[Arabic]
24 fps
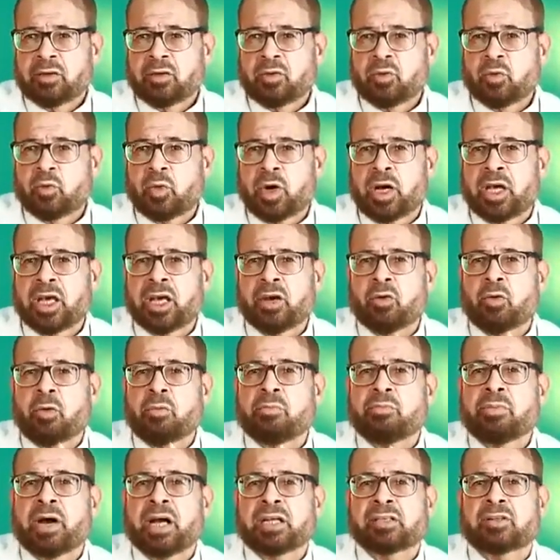وايه
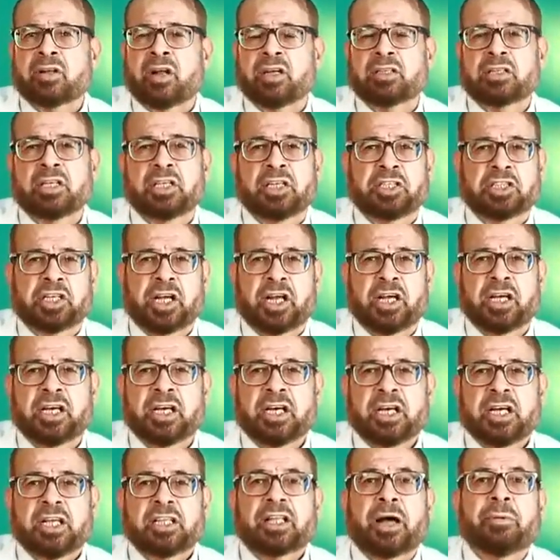ومن بعد صلاه العشاء
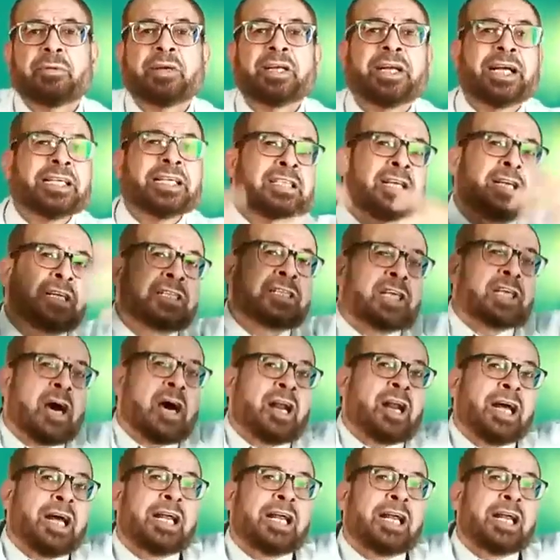طب الناس اللي
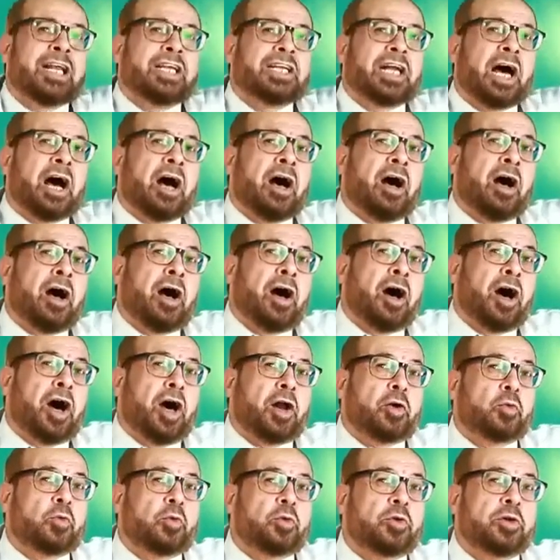سهرانه ليل
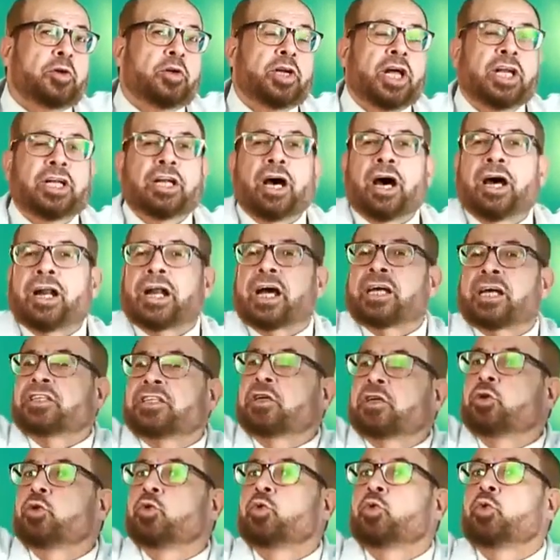نهار وليل نهار
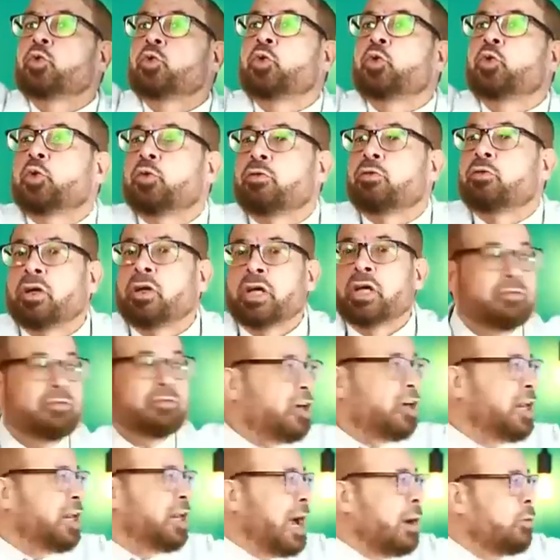قايدين النور
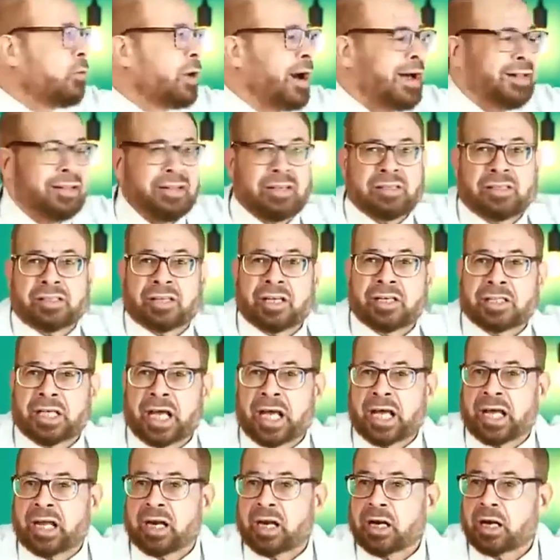فين اوقات
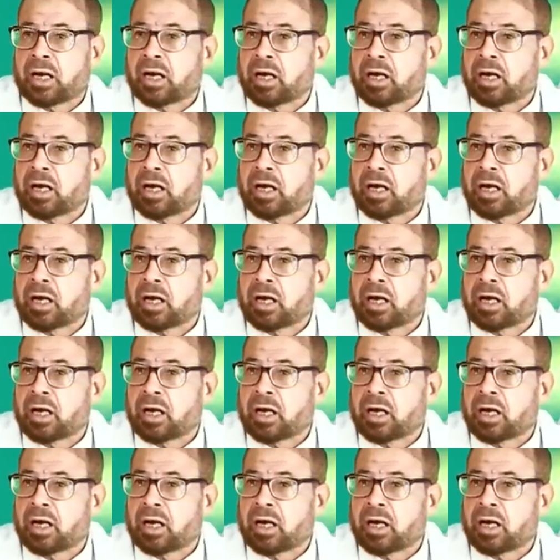الاستئذان